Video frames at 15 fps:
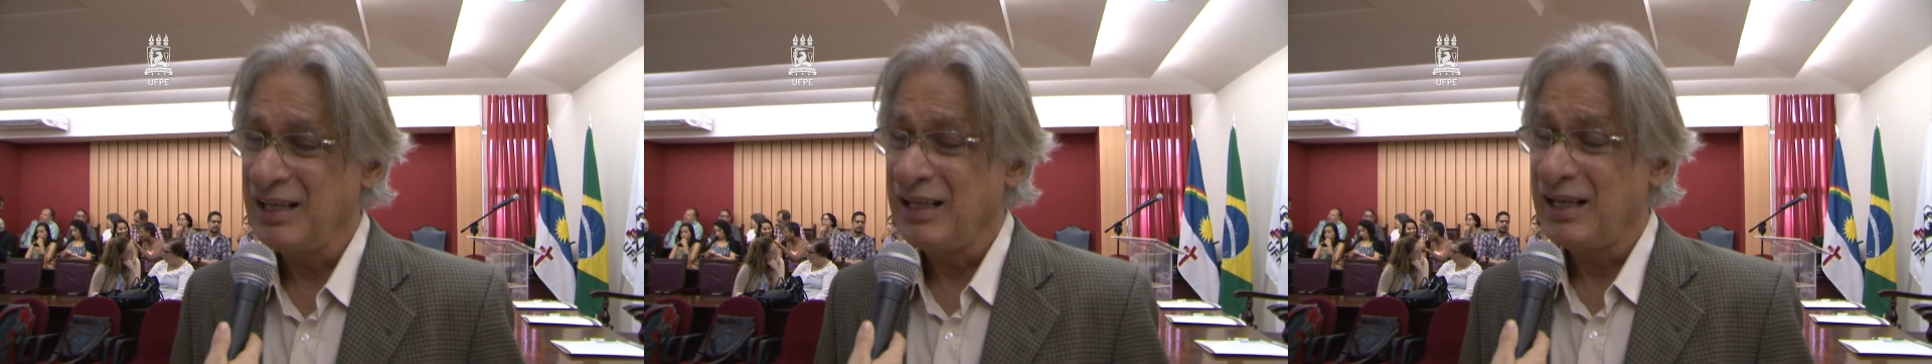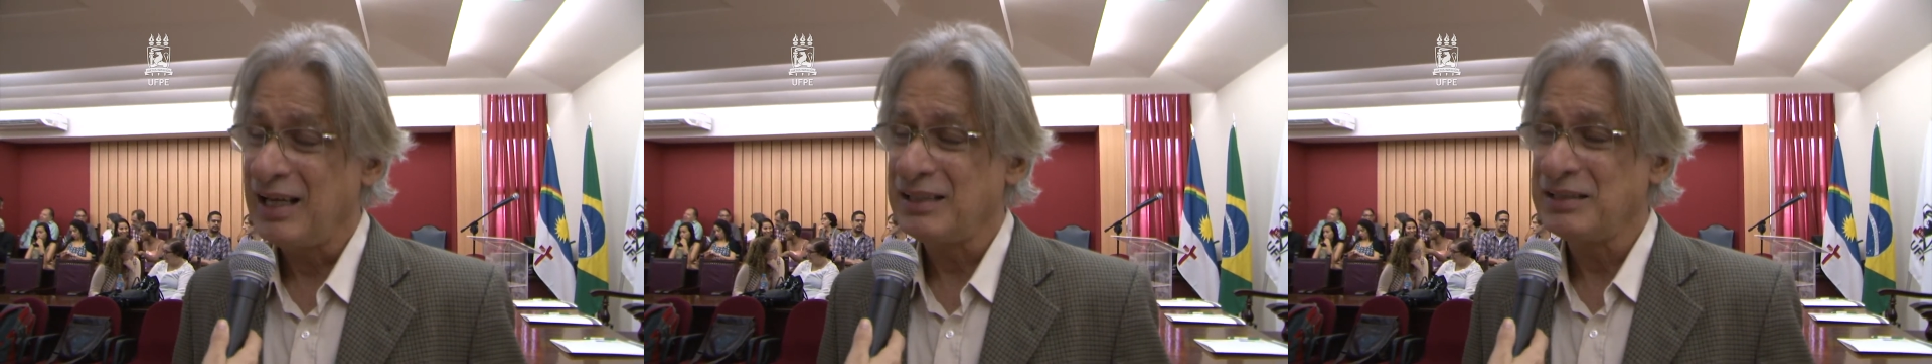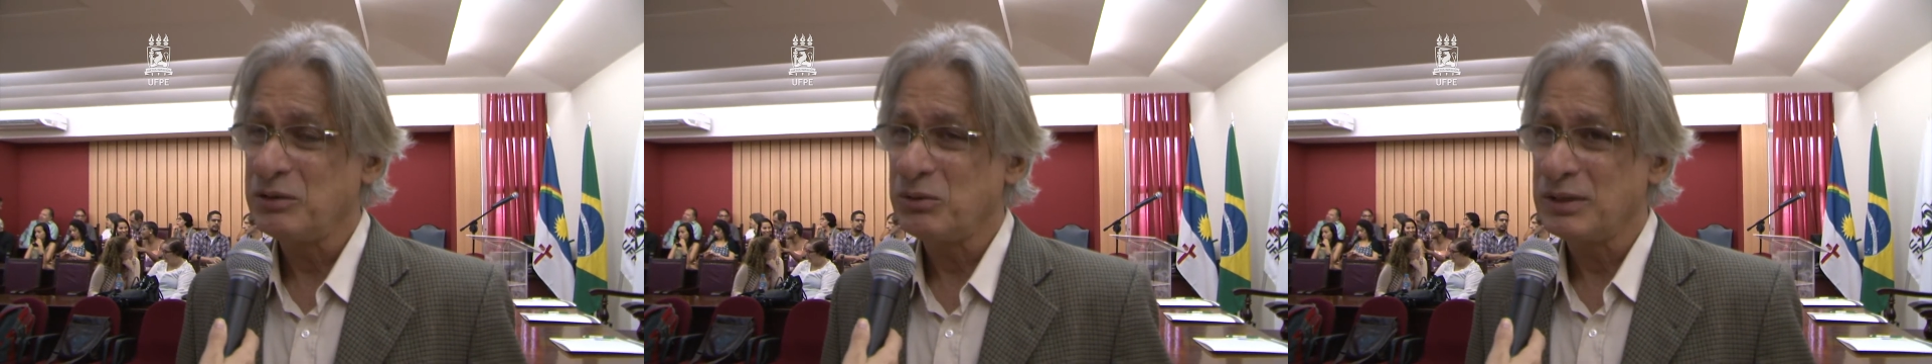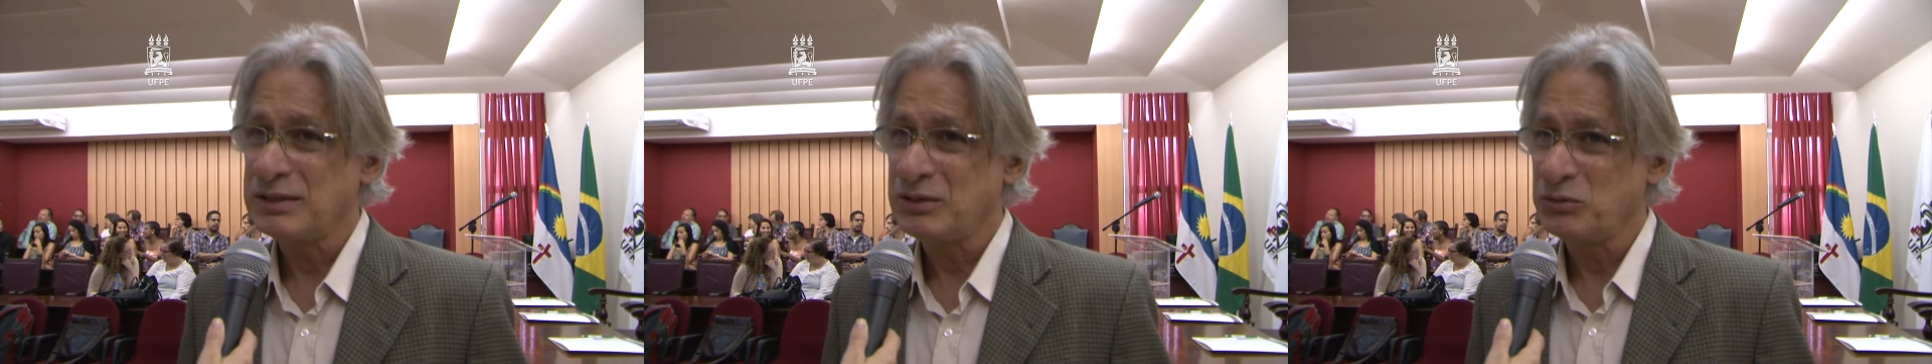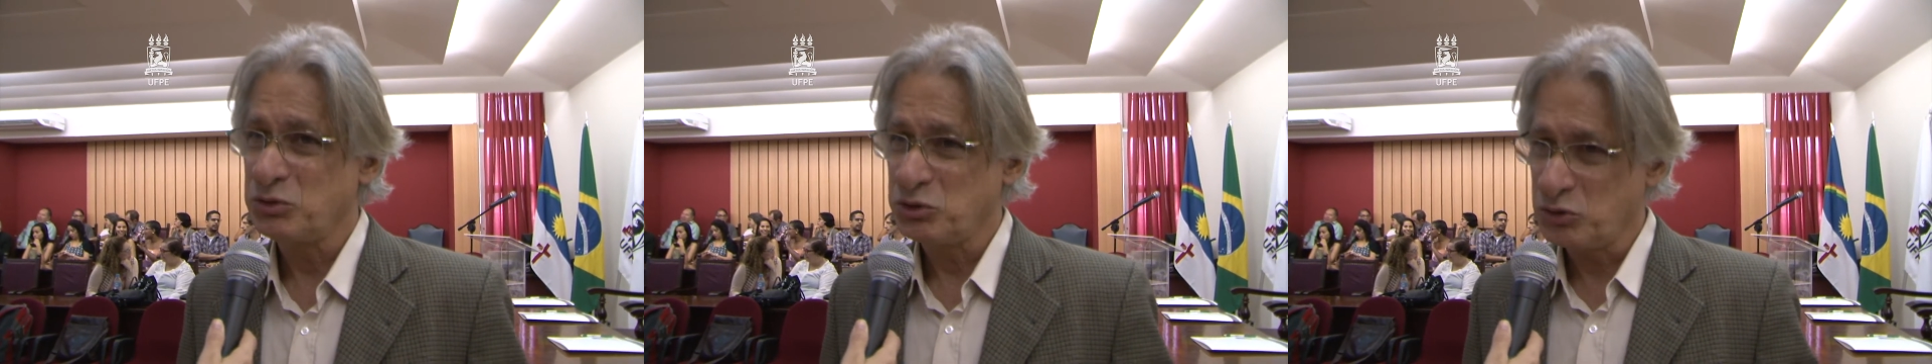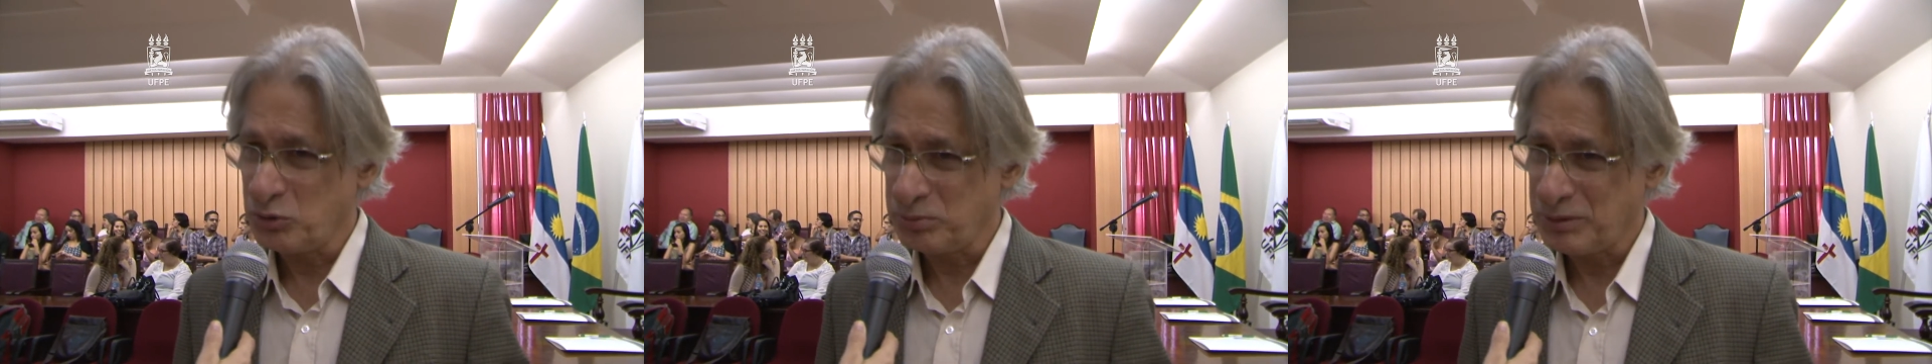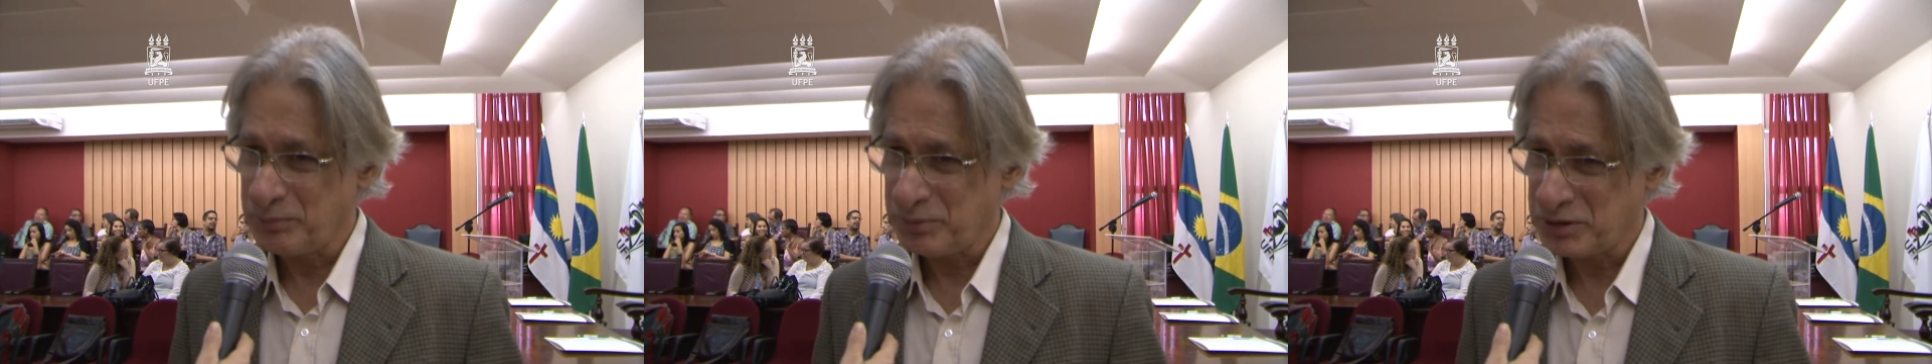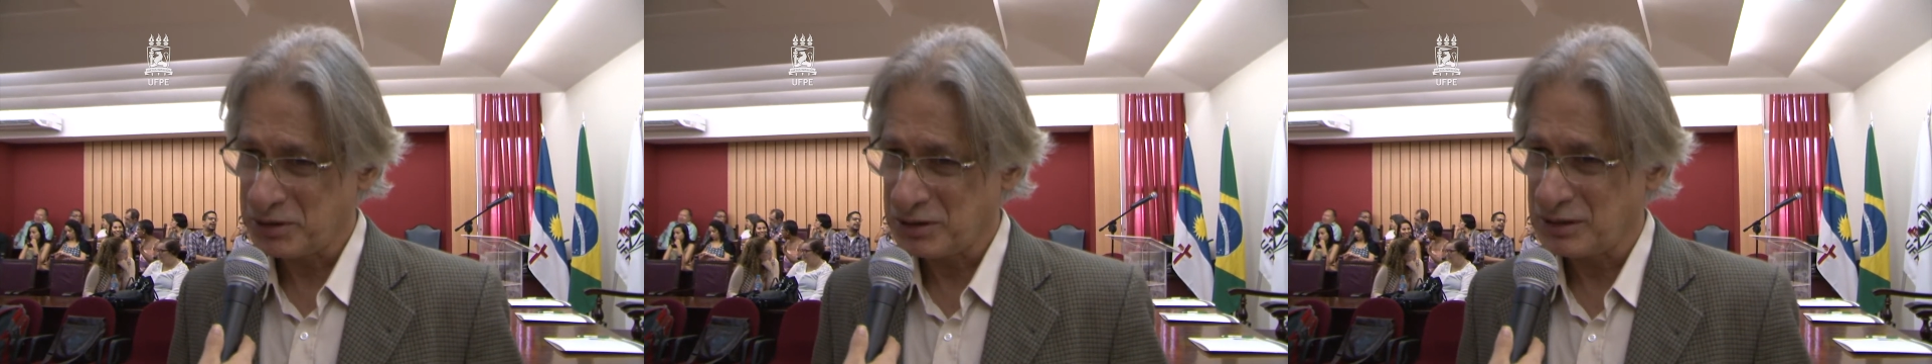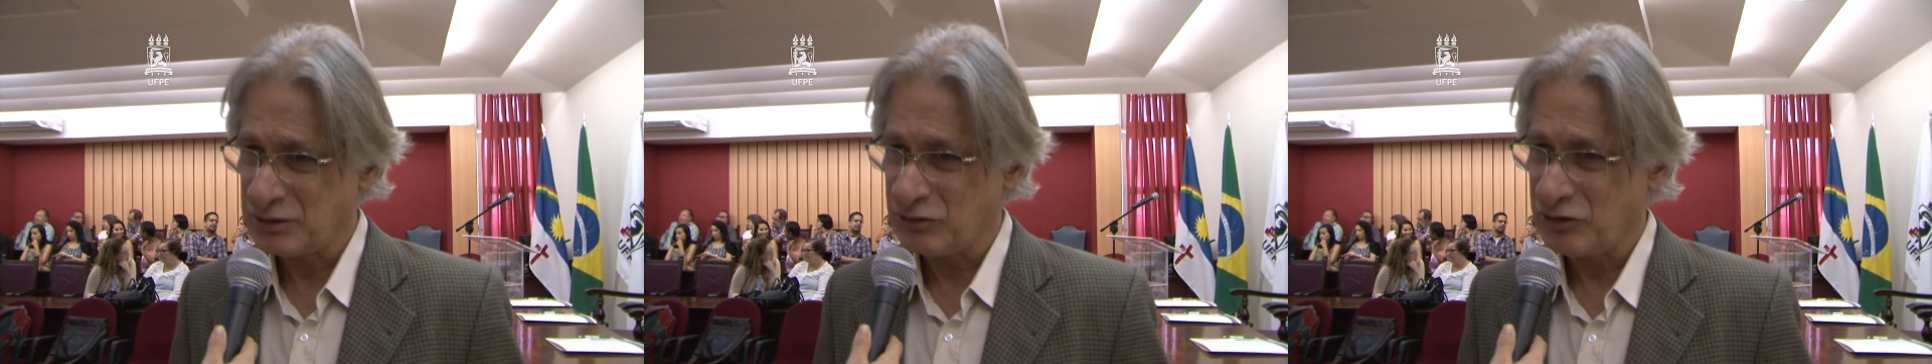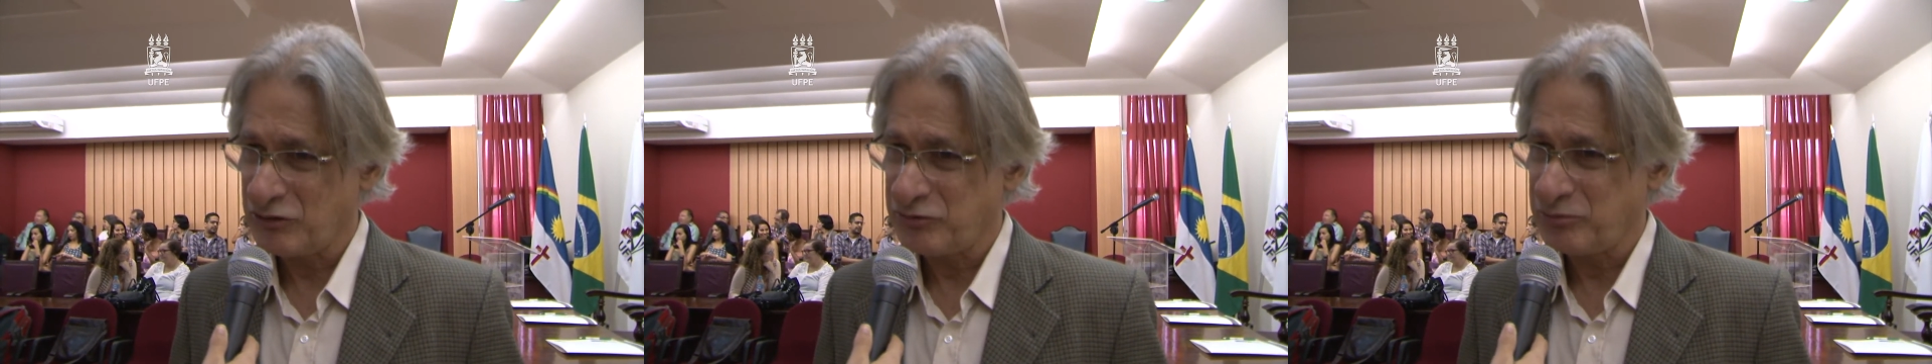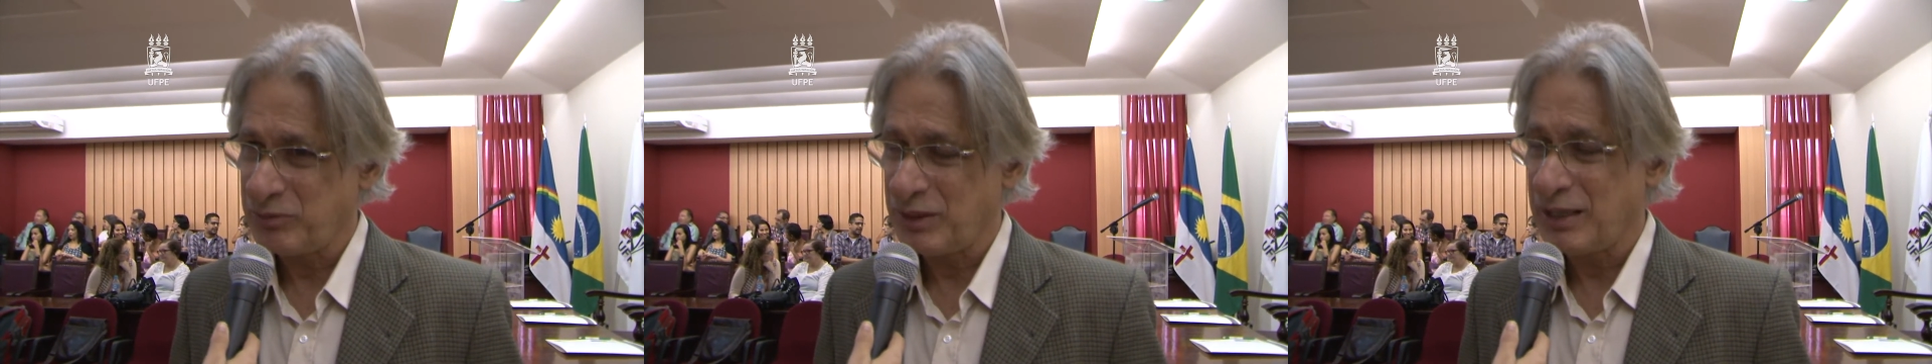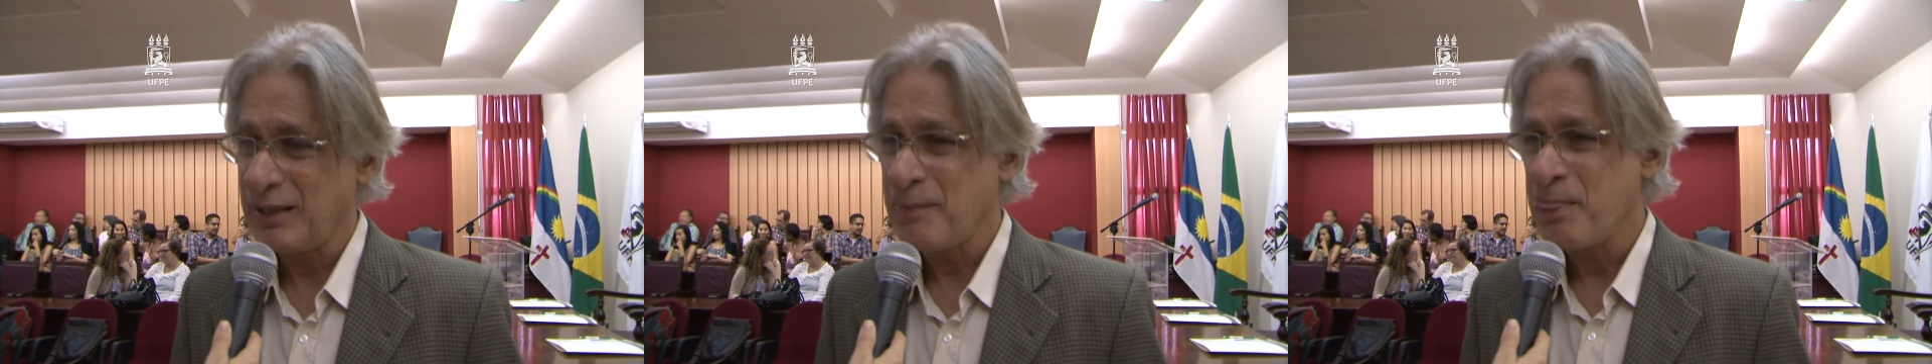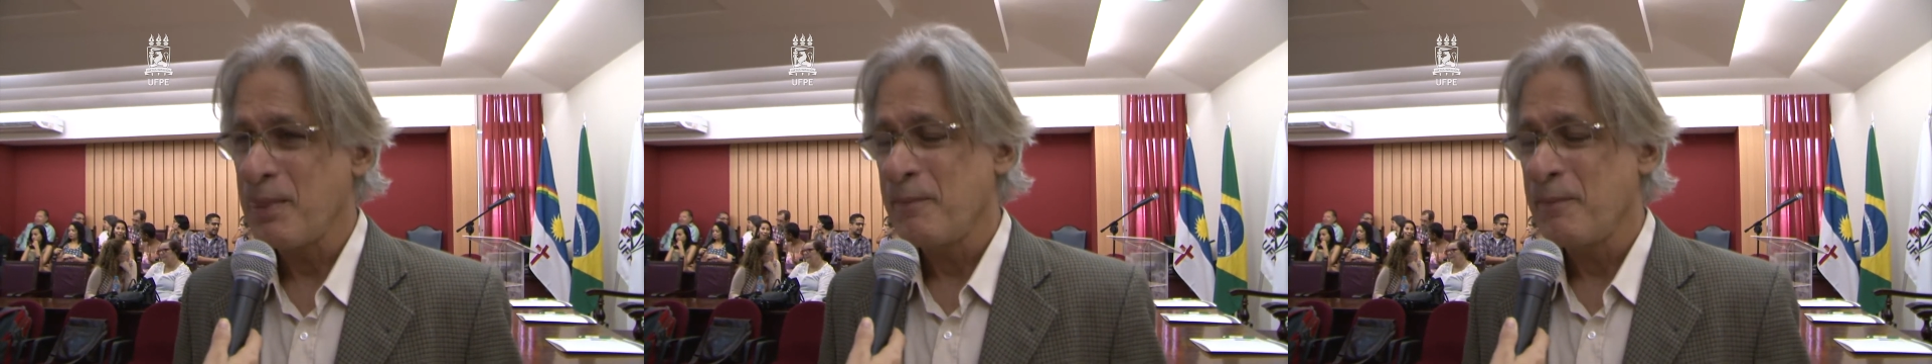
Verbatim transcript: é a articulação dos grupos de pesquisa da UFPE,